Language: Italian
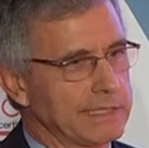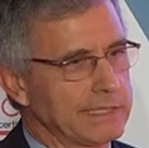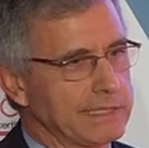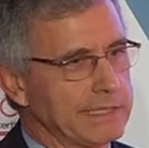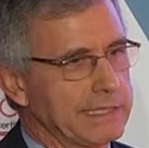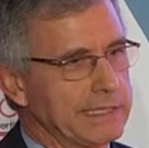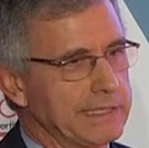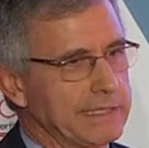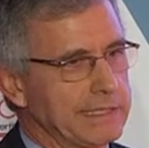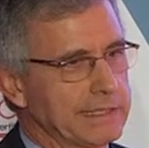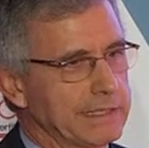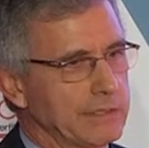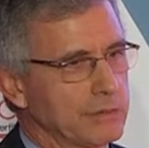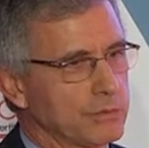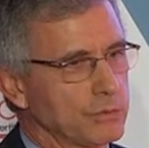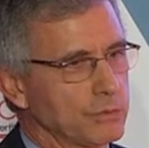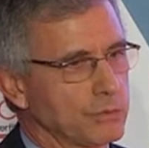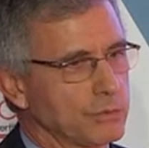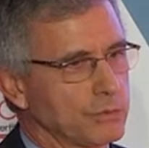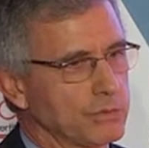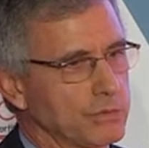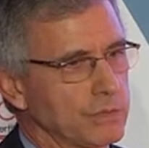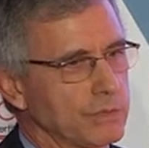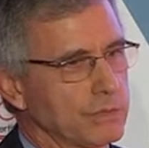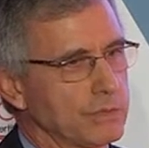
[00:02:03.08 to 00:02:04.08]
tante
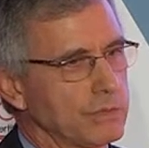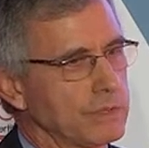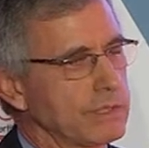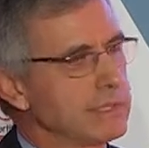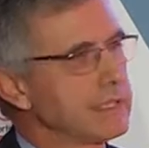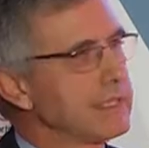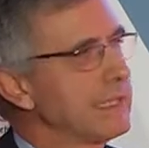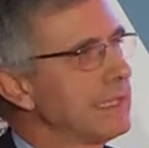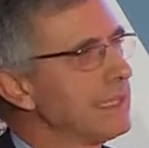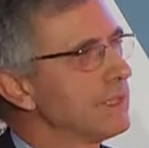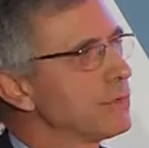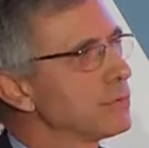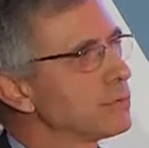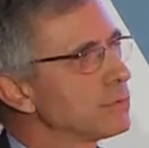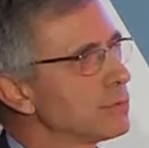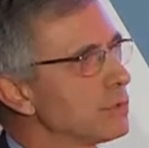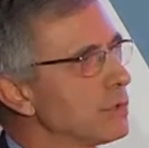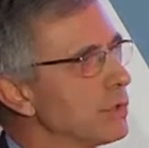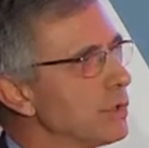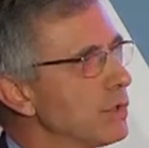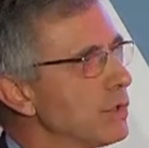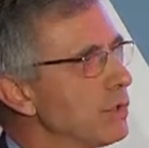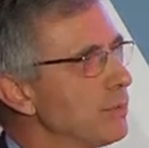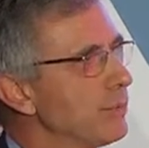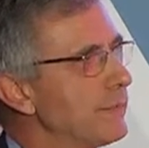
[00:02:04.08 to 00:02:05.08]
discussioni su
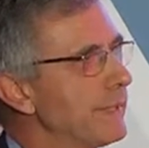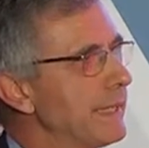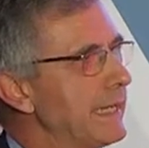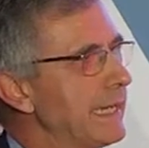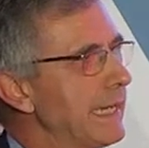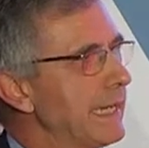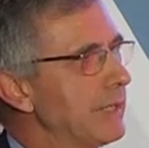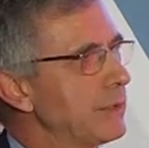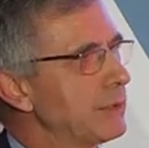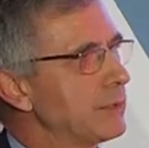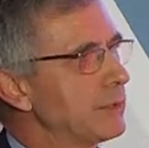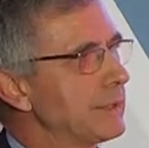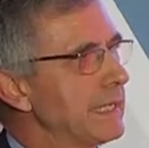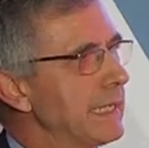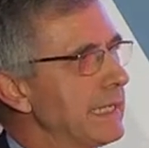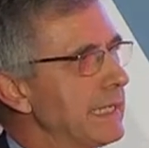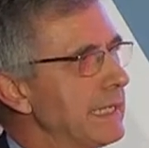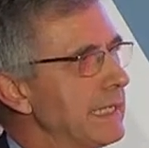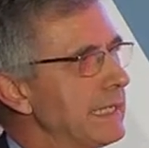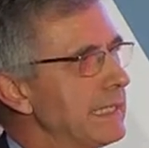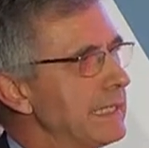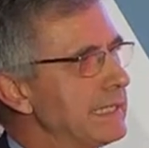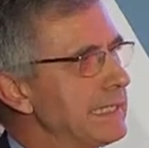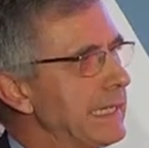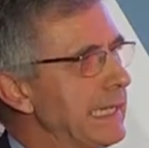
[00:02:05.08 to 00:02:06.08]
come aiutare
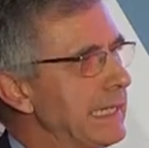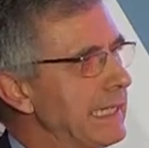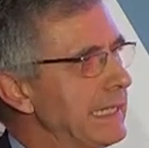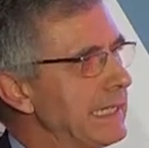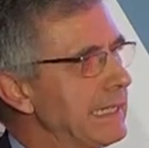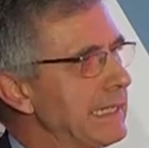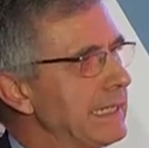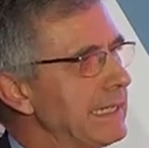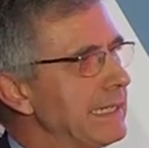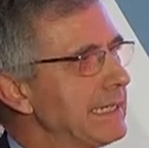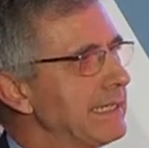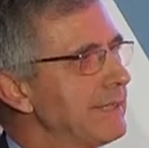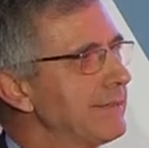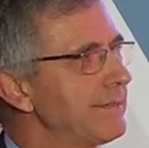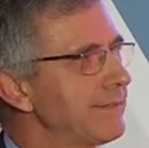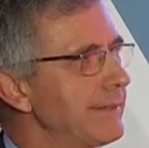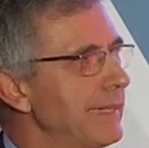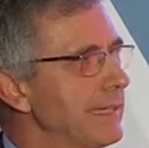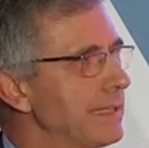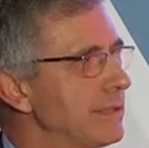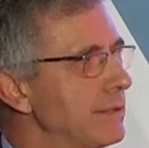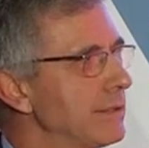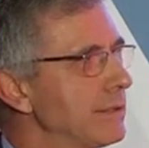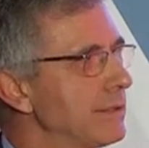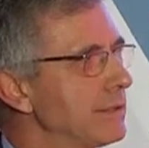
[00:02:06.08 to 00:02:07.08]
l'Italia e di
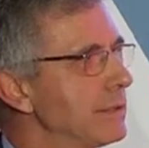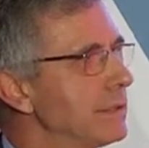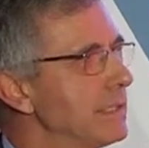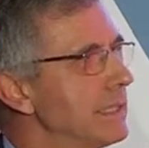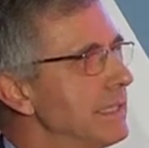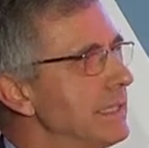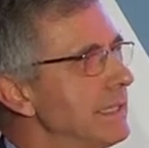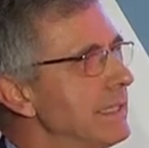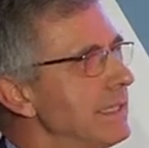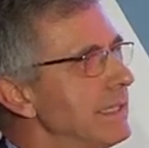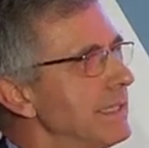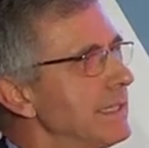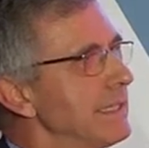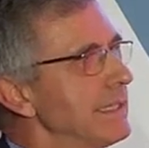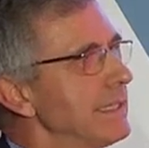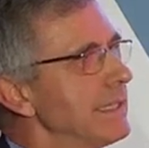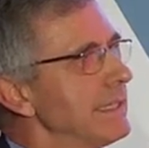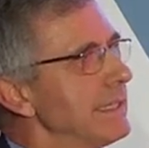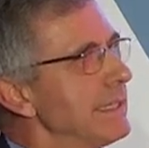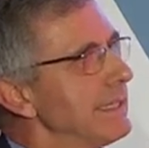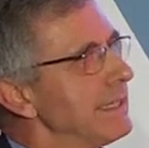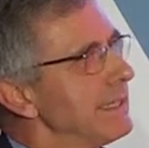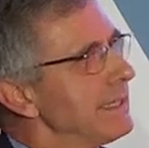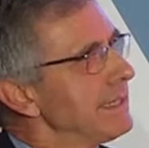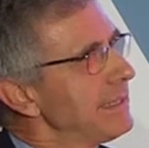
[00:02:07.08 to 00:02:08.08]
fatto
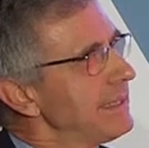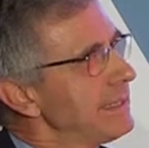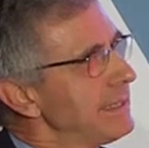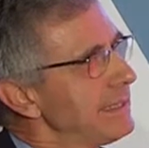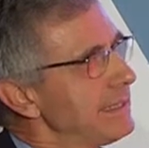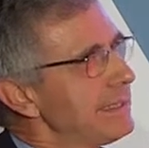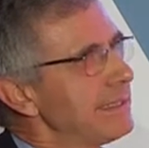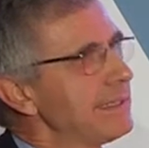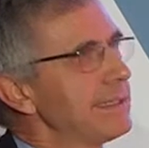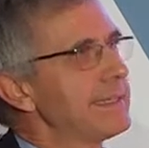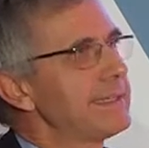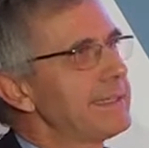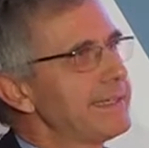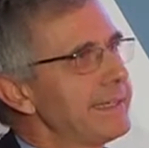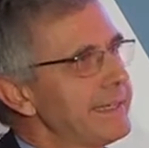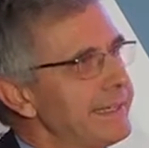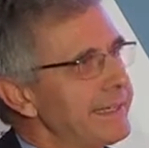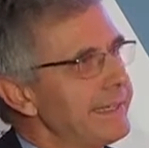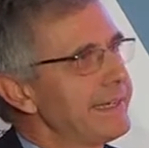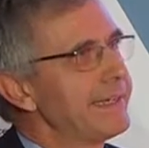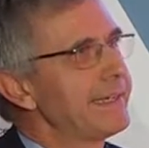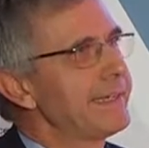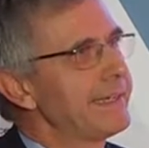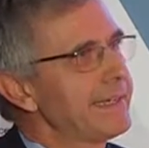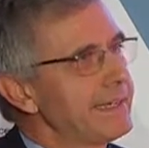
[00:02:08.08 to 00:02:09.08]

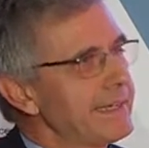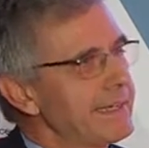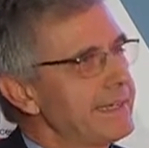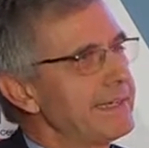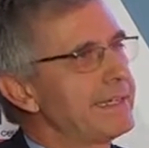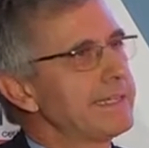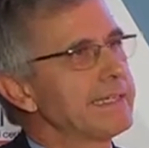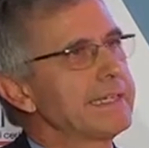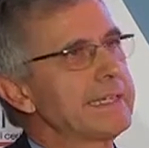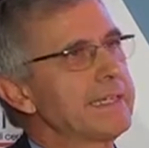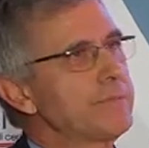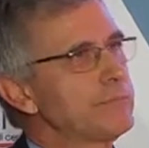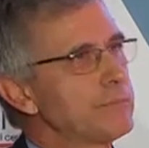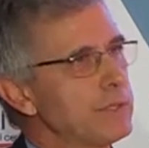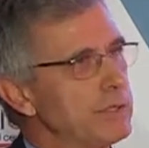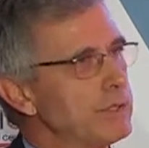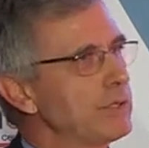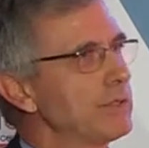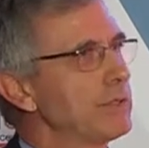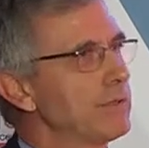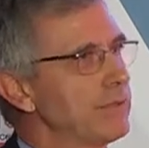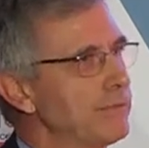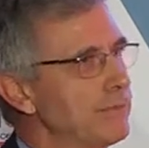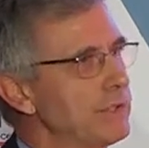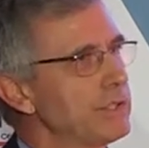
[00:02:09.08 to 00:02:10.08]
eh, è molto
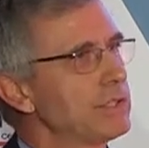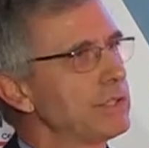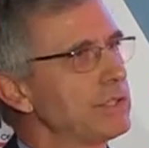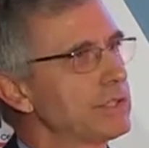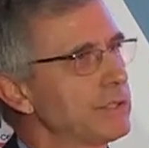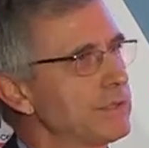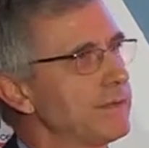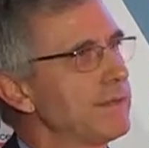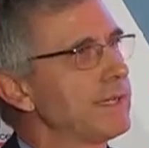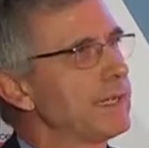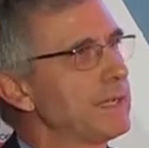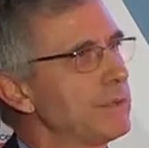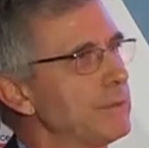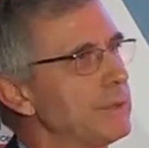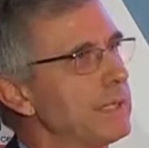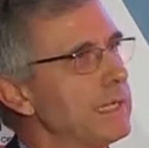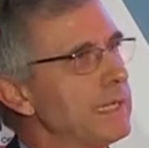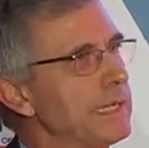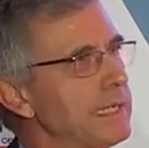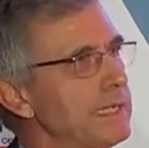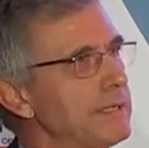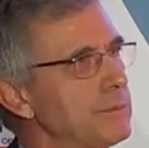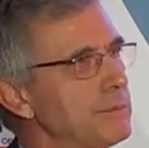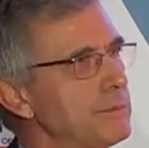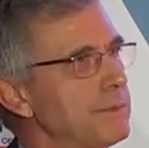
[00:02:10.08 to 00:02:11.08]
difficile trovare
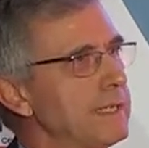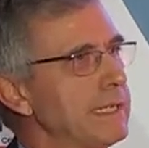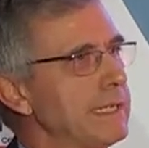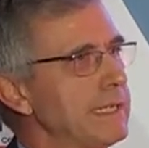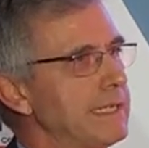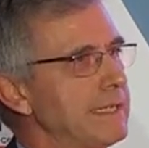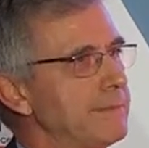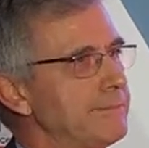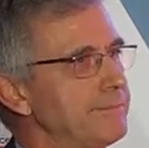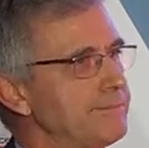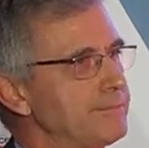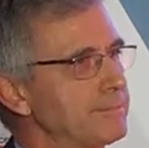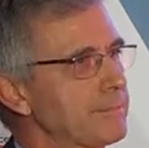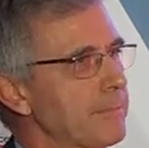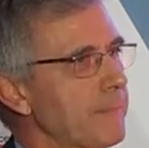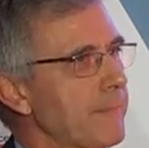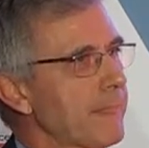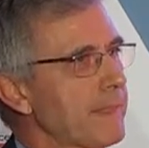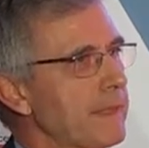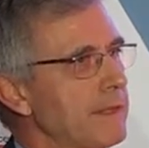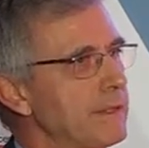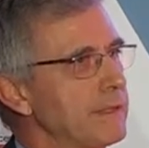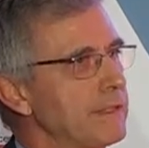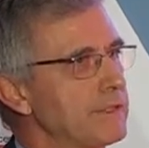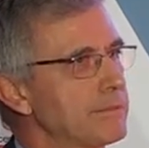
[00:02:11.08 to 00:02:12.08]
una, una, mm,
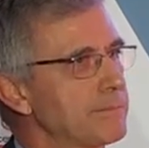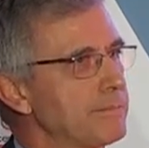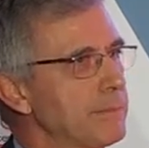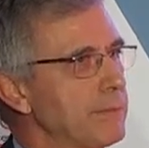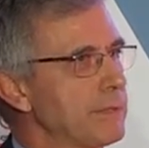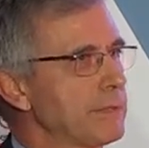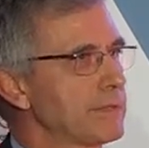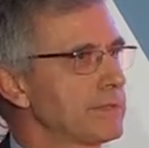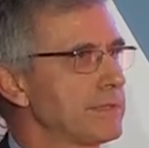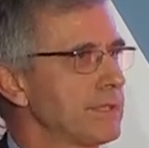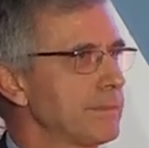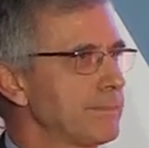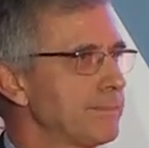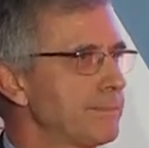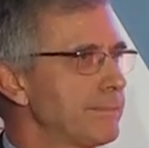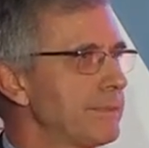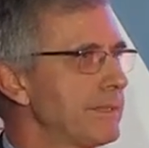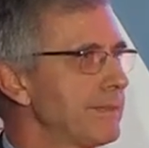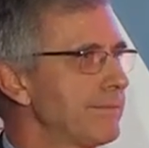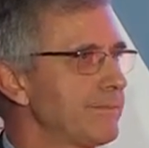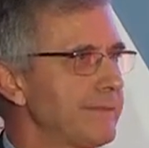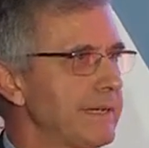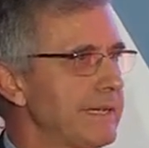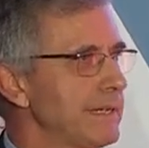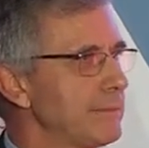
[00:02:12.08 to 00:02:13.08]
risposta
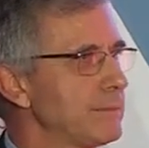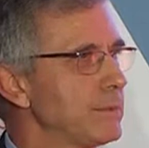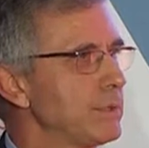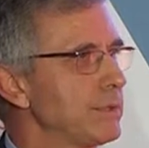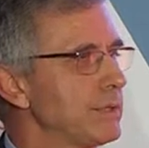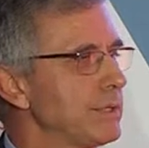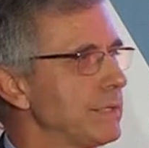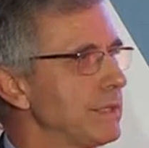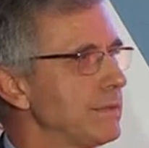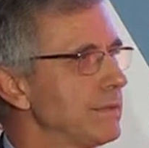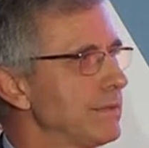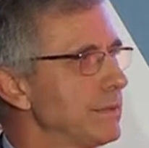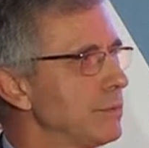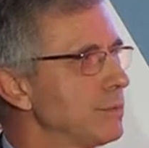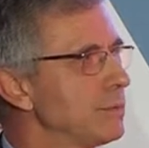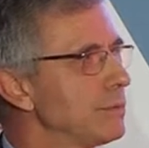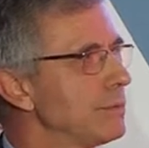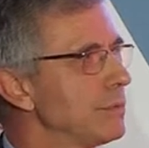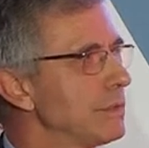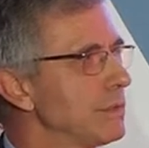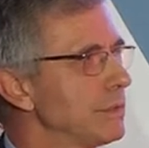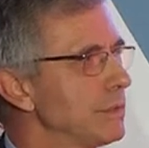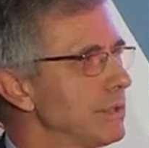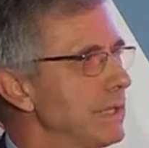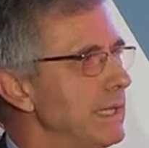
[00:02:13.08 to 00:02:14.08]
per vari motivi.
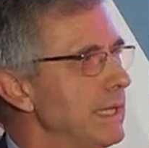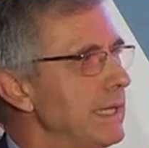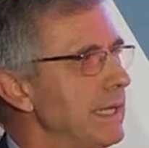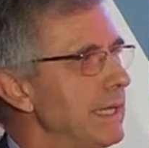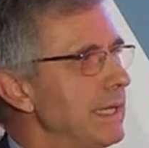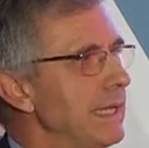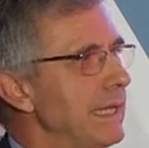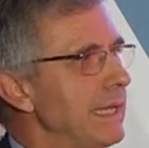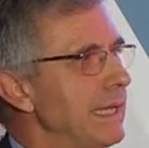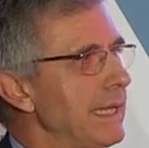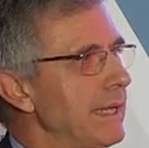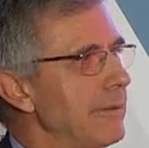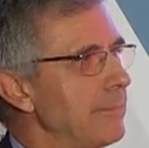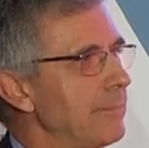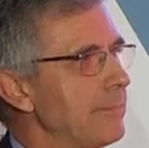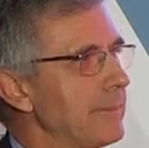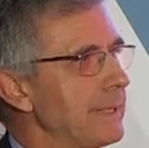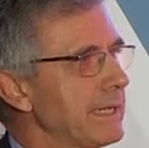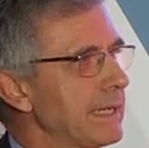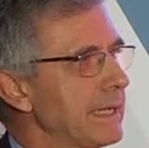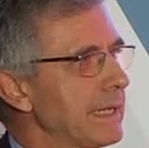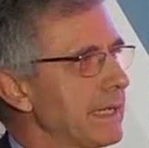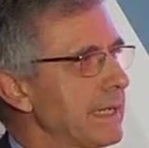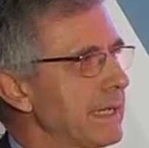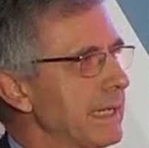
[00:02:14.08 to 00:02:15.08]
Uno è
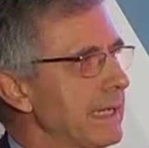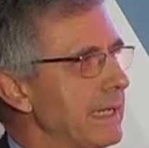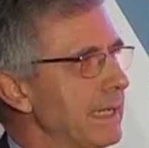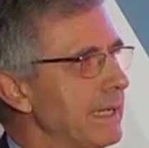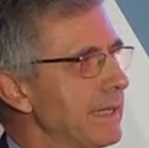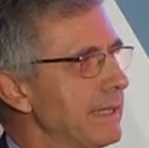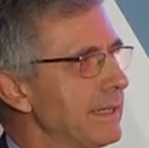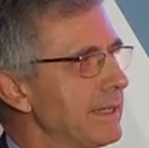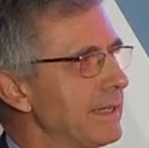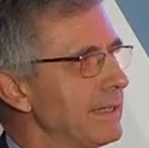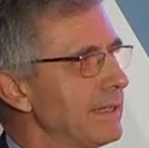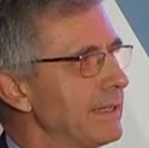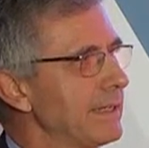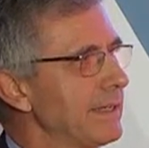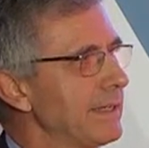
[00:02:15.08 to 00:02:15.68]
perché